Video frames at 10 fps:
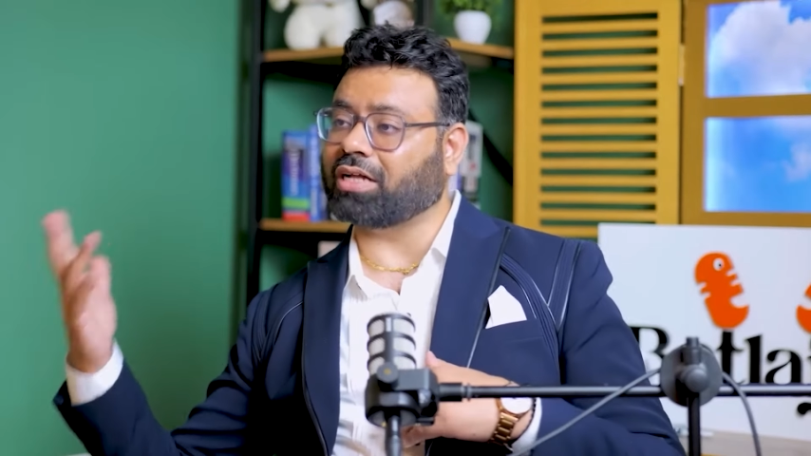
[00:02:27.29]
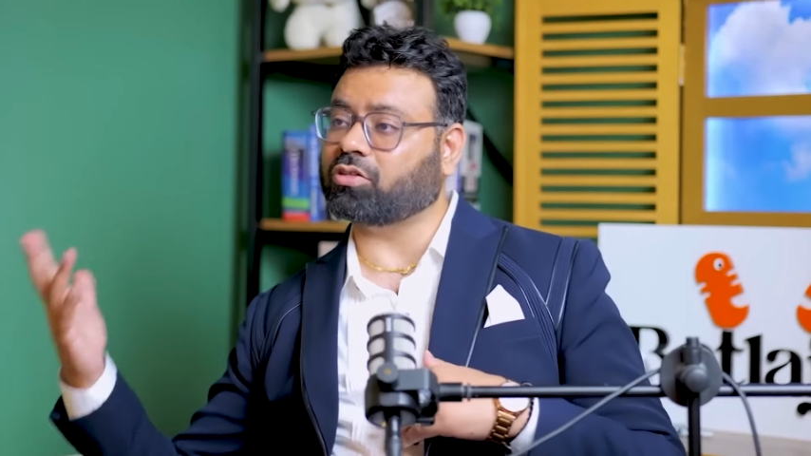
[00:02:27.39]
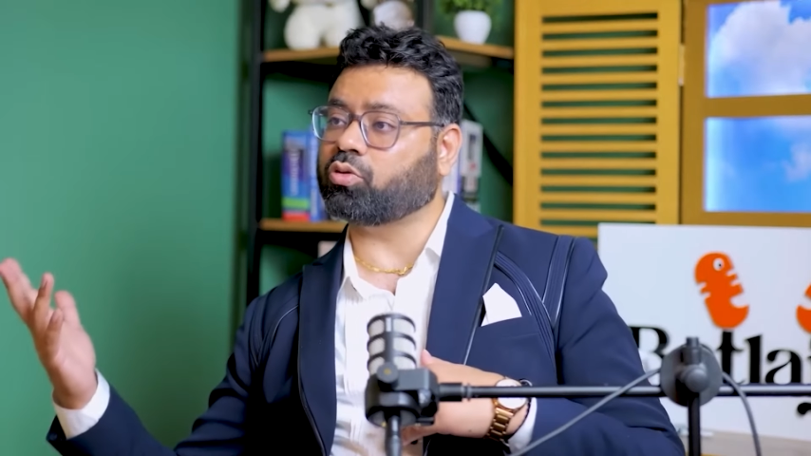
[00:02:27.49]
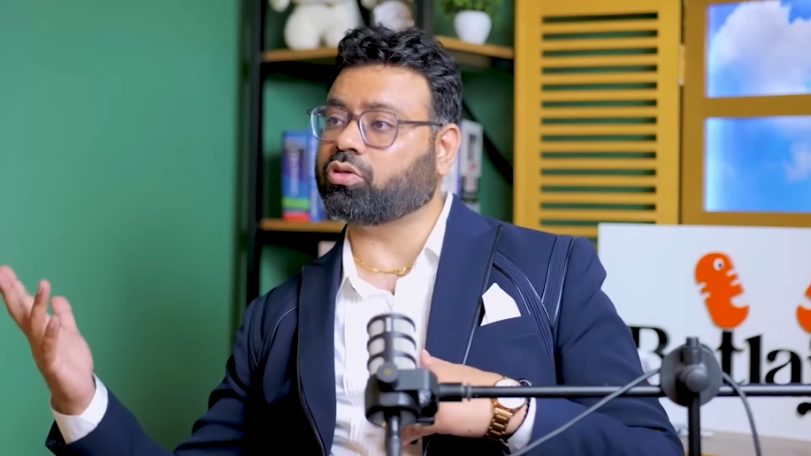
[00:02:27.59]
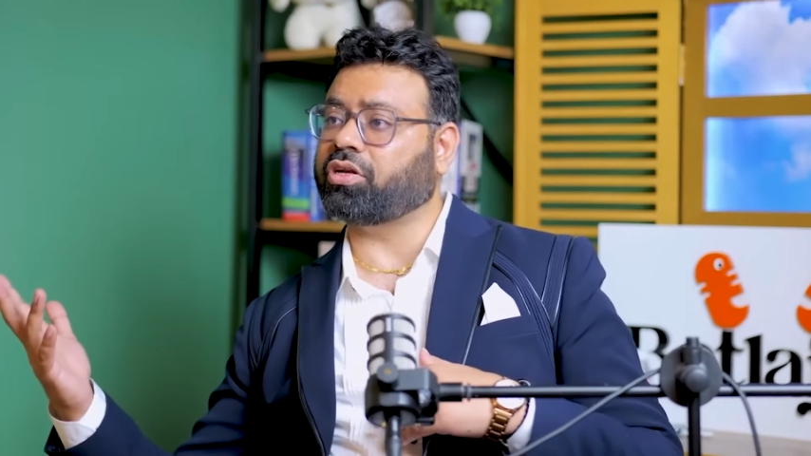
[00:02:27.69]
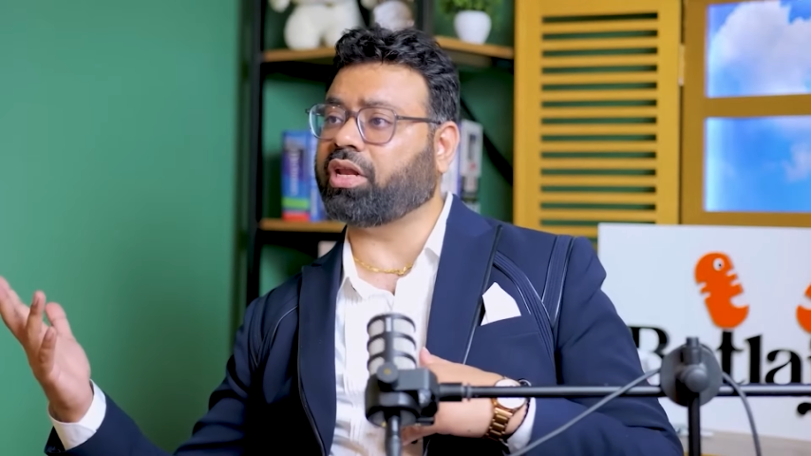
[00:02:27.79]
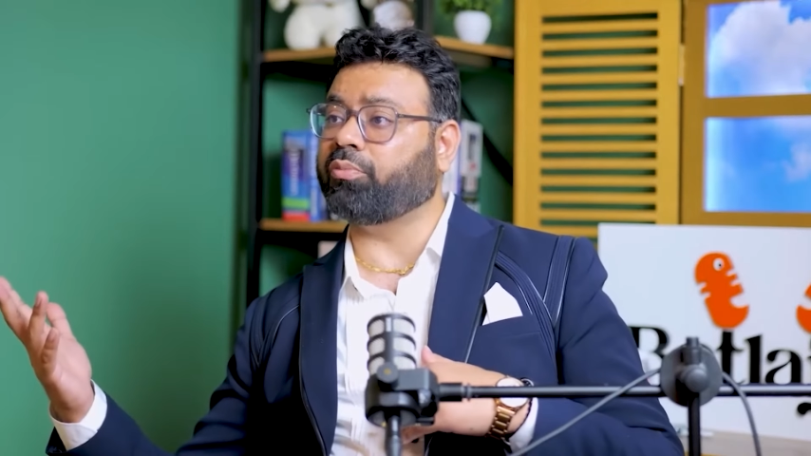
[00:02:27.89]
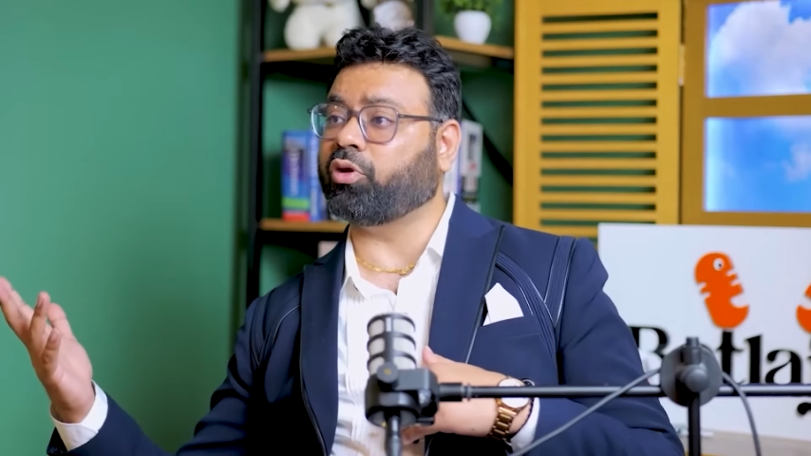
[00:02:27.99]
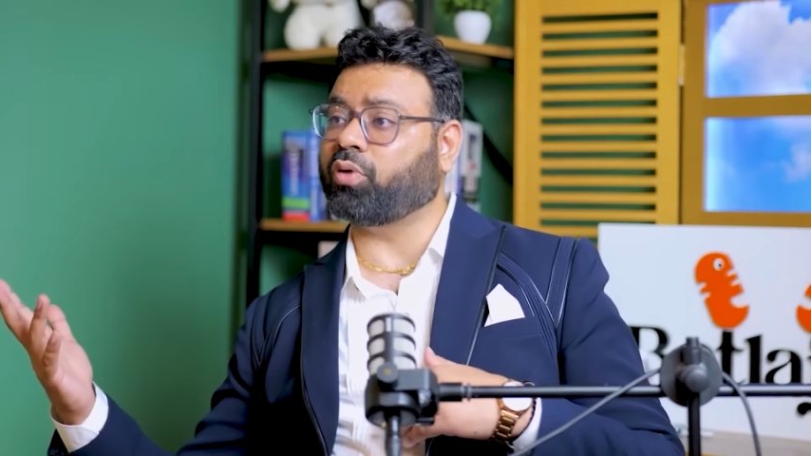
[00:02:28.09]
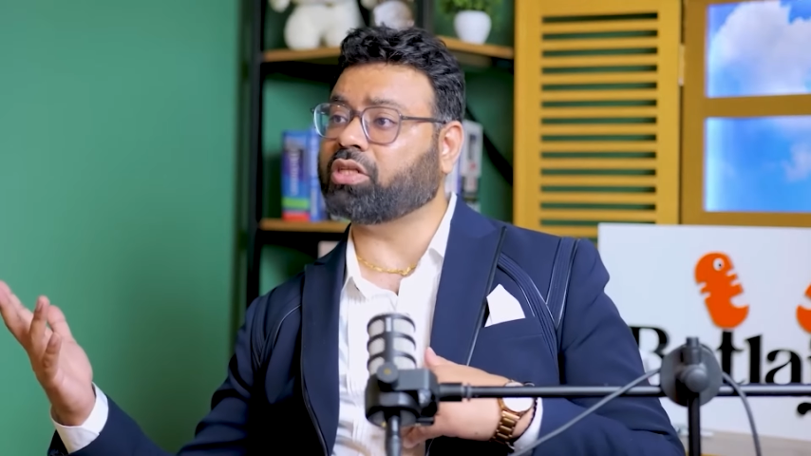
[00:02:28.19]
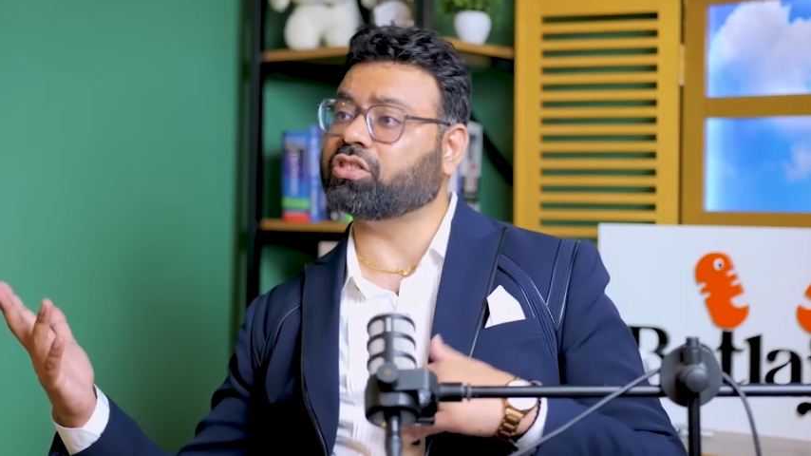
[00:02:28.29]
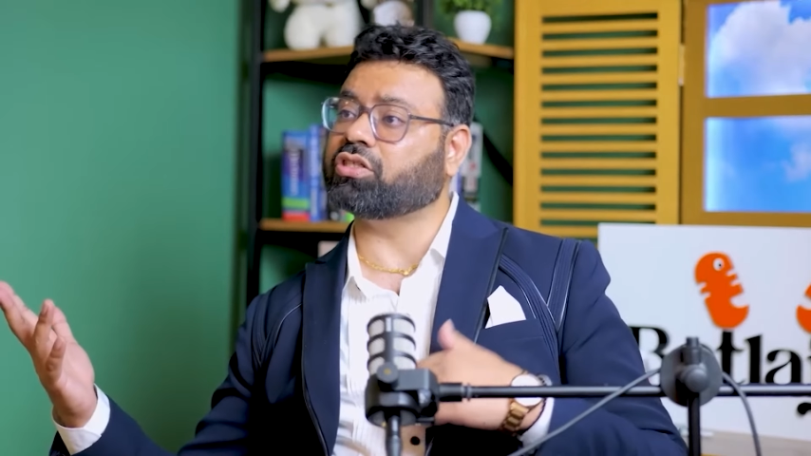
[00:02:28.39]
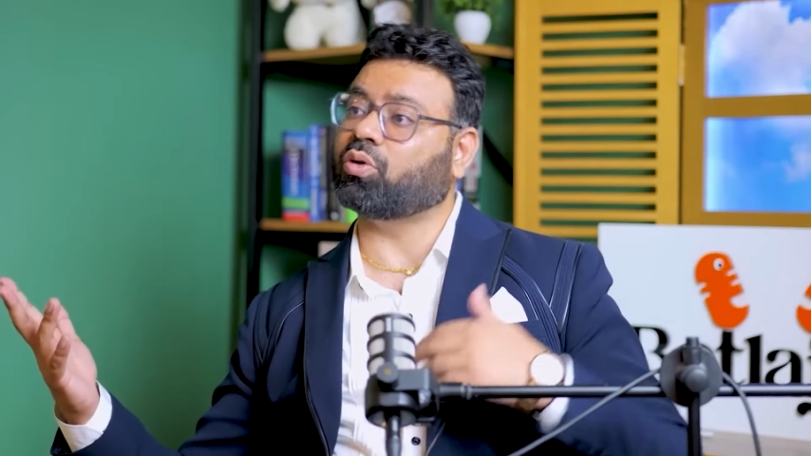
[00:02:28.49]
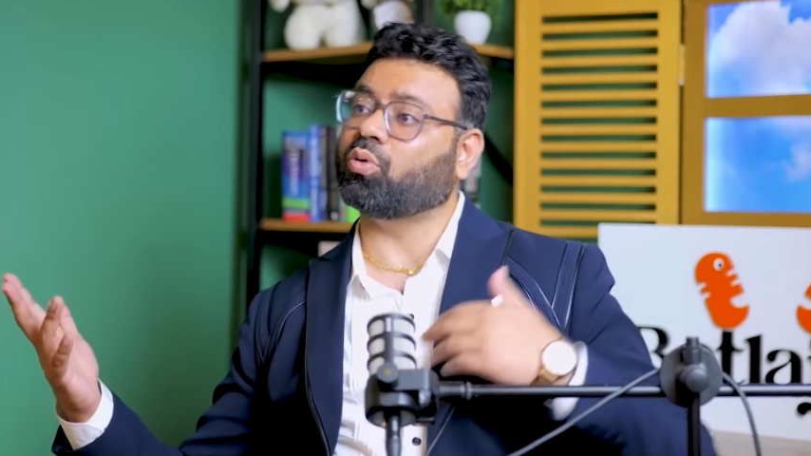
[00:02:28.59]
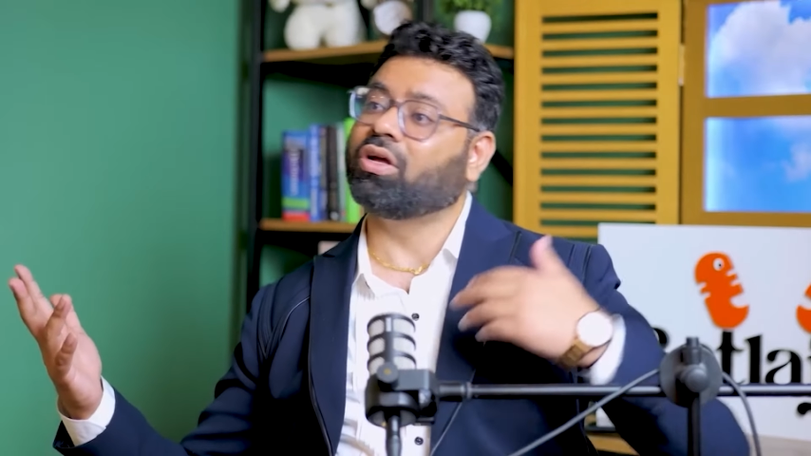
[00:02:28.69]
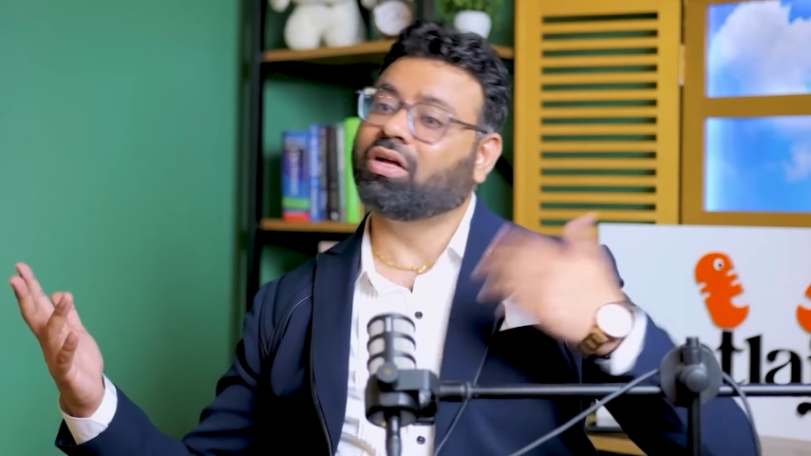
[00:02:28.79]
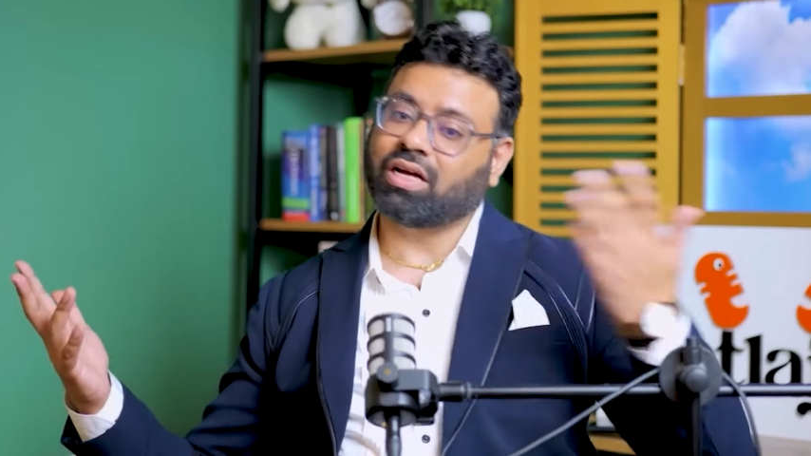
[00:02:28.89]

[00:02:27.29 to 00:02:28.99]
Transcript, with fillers: रात को ड्रीम अनुवांछित करो